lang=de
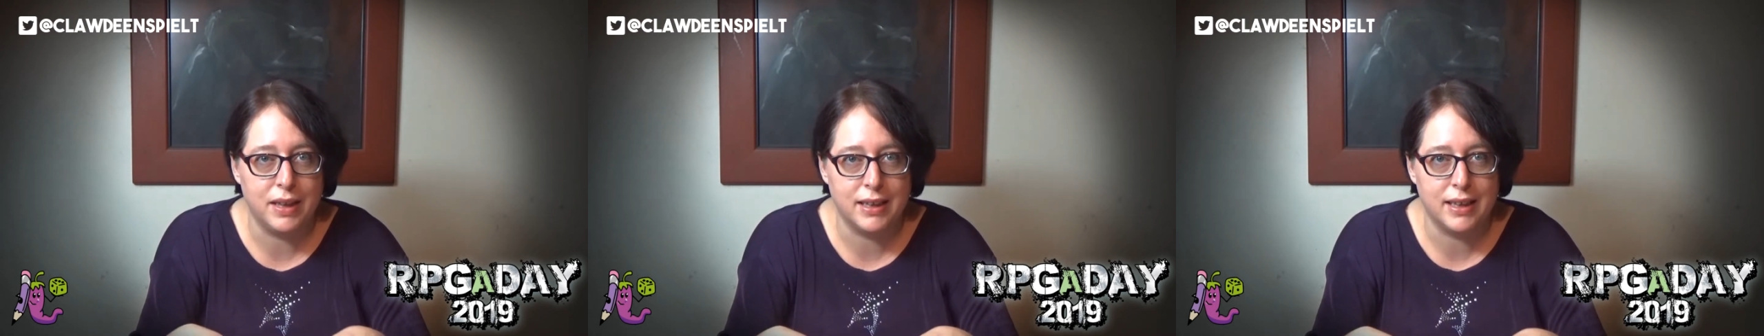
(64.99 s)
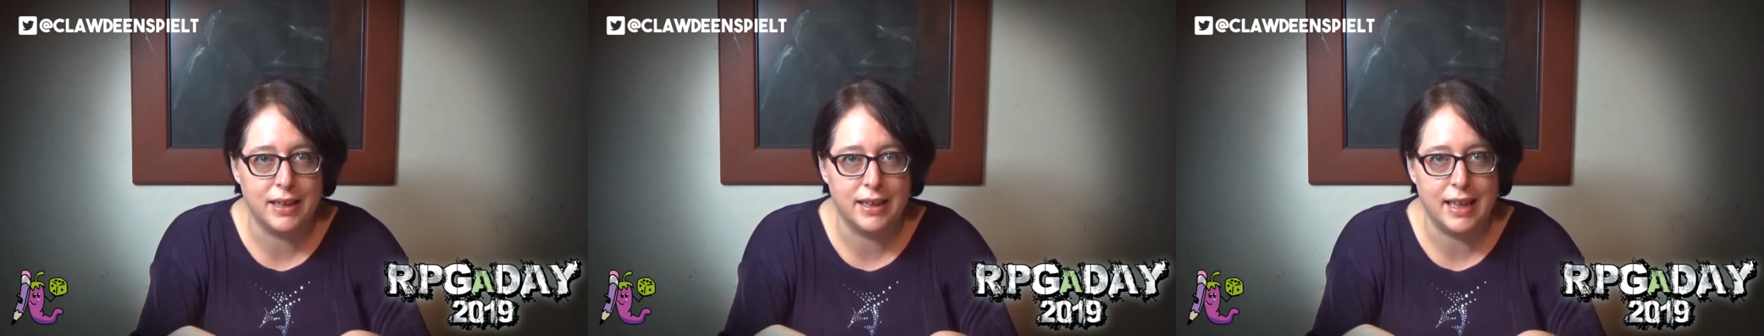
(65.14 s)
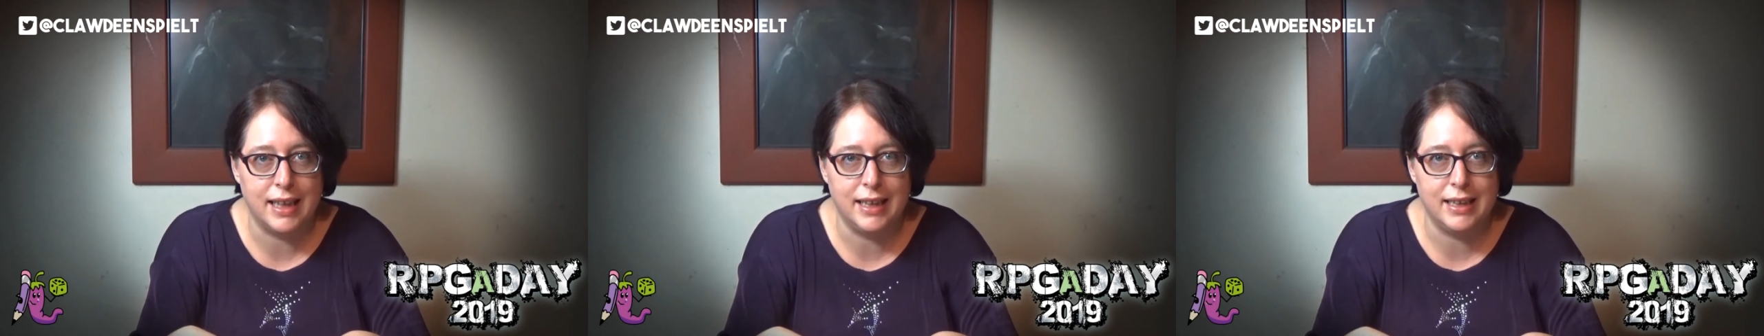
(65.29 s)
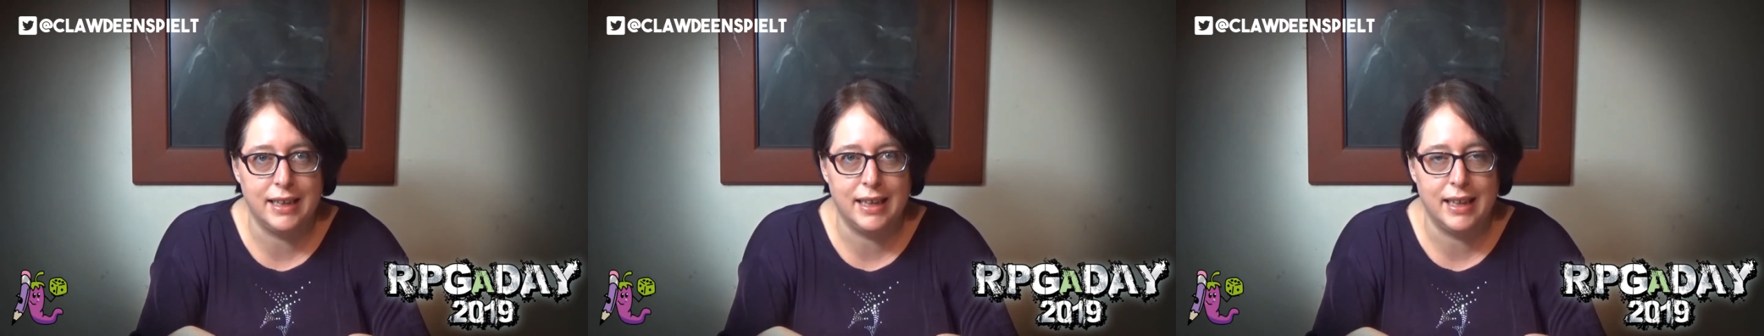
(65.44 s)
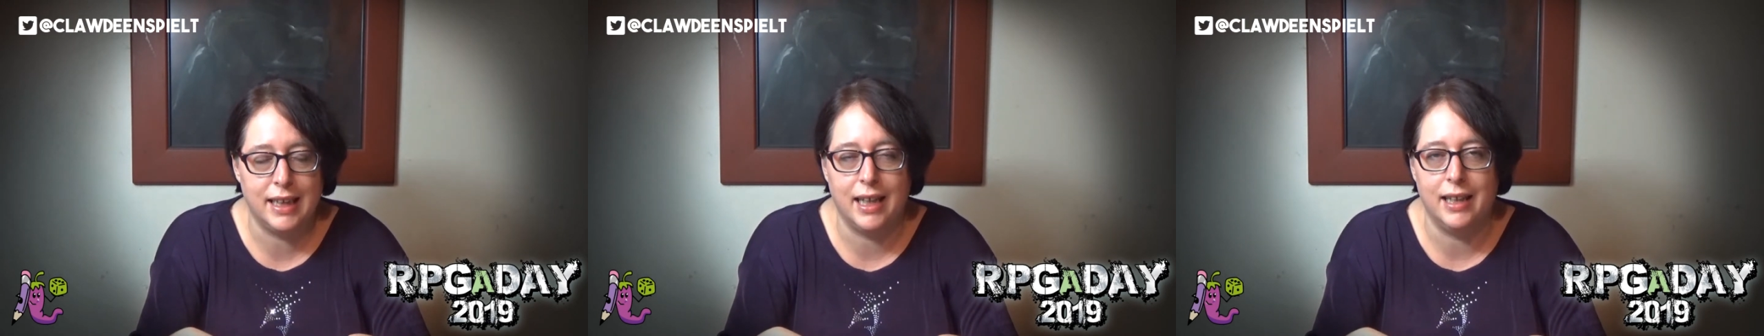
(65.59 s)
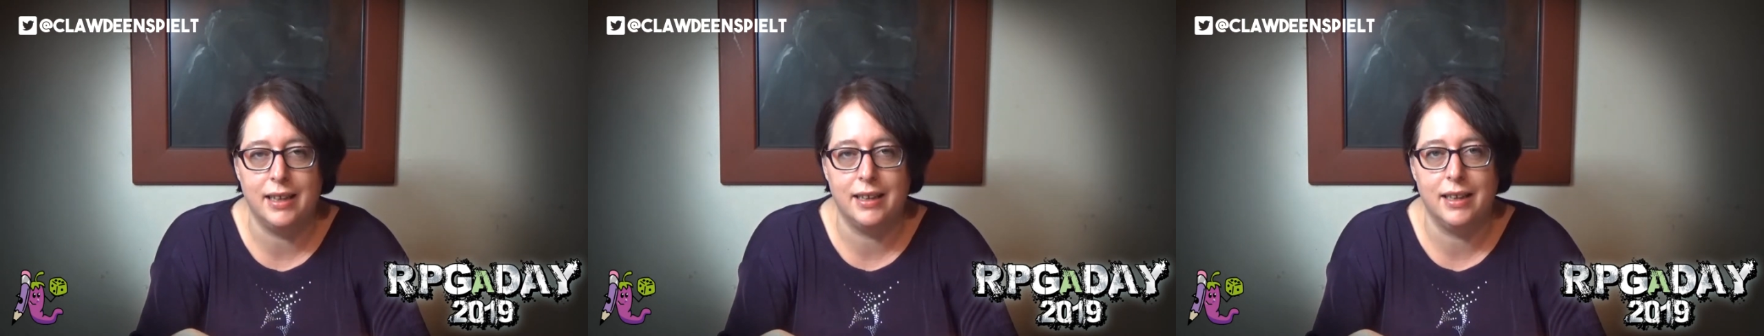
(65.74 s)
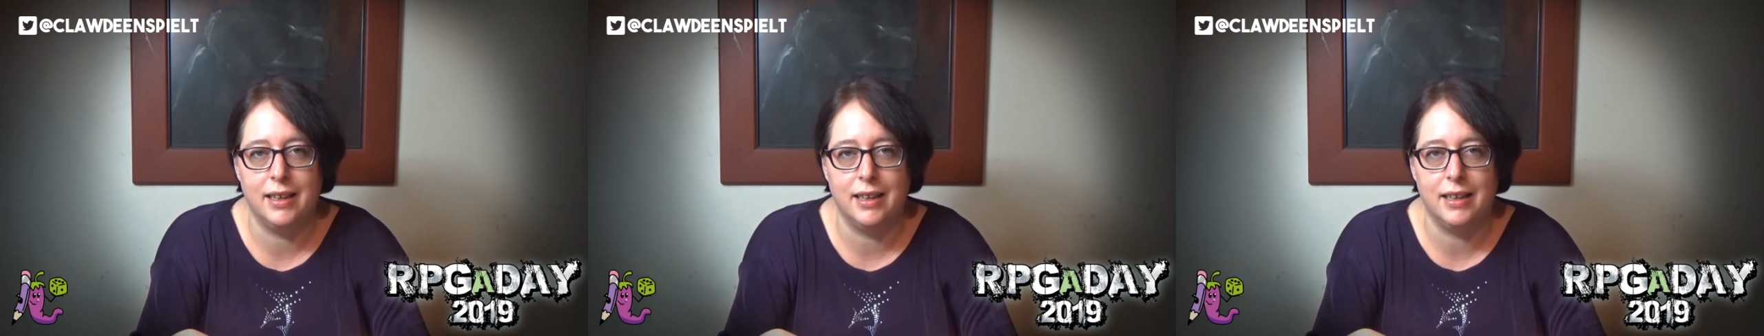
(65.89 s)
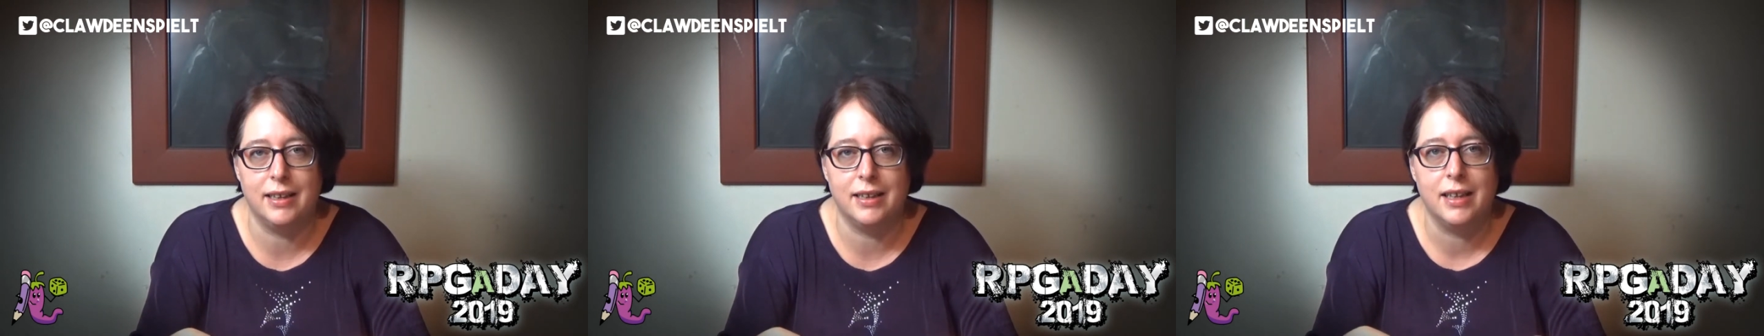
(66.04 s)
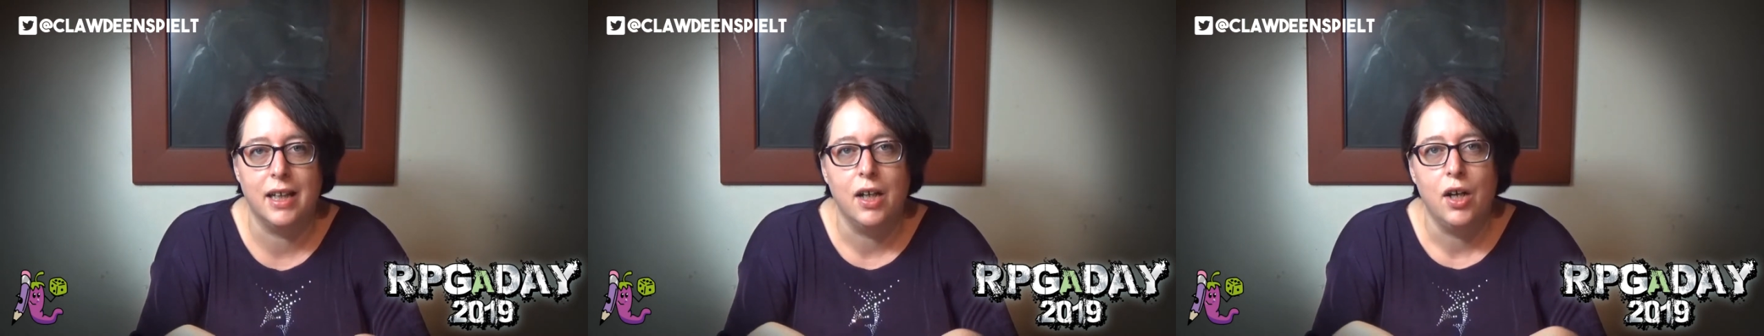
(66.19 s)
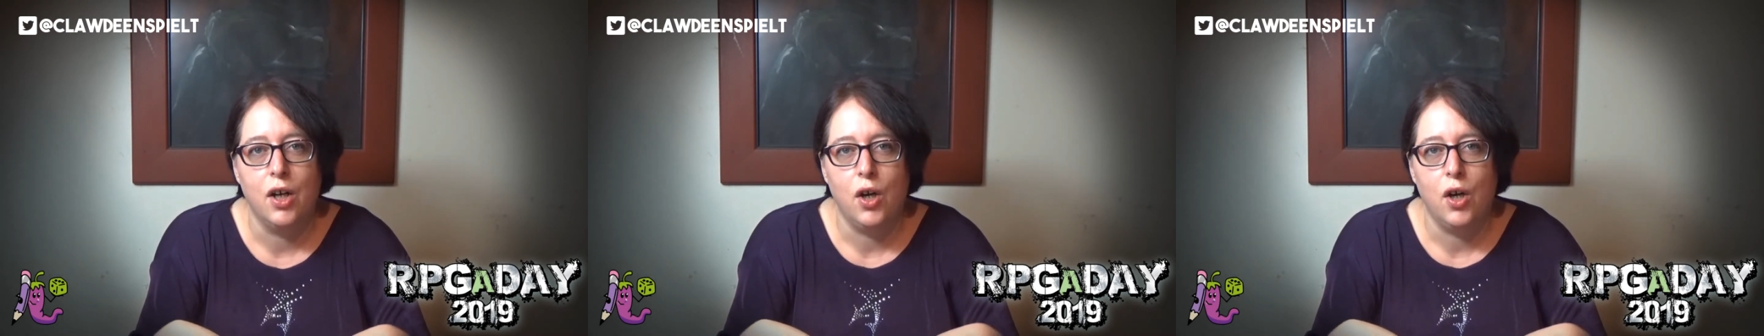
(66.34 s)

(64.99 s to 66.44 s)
dass es einzigartig ist.